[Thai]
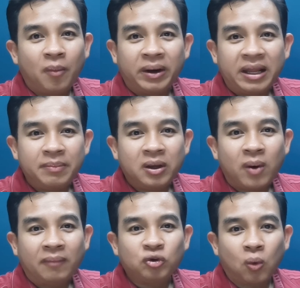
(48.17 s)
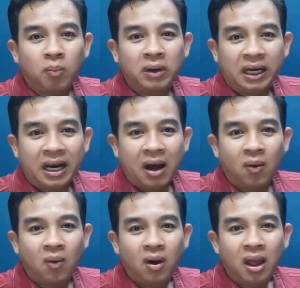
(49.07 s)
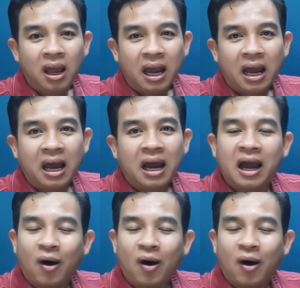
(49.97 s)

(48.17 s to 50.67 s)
เขาไม่ได้มีความสุขเหมือนเรา 5.